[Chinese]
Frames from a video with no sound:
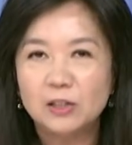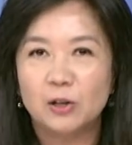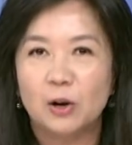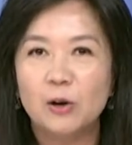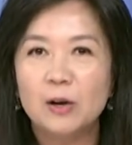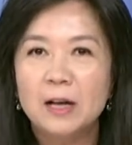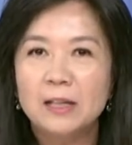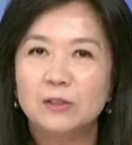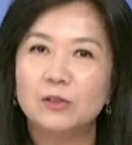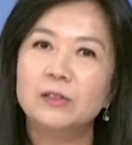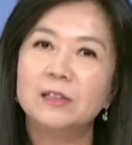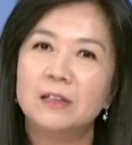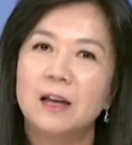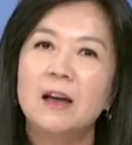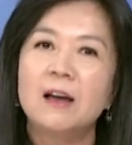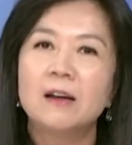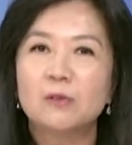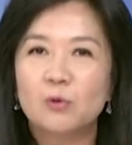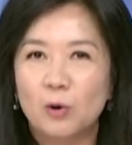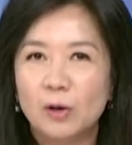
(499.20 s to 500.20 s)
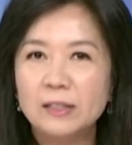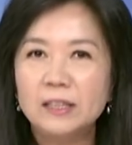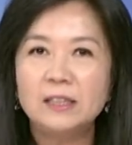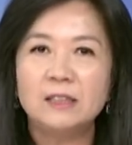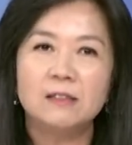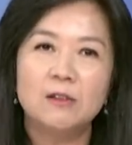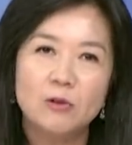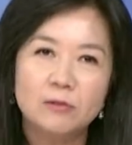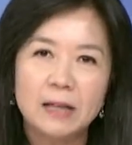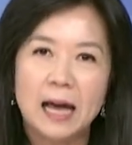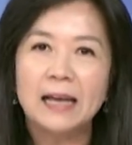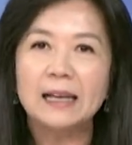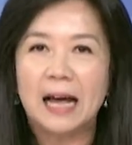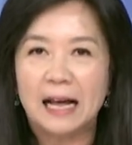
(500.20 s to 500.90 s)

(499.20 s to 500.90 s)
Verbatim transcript: 球就是。国际东南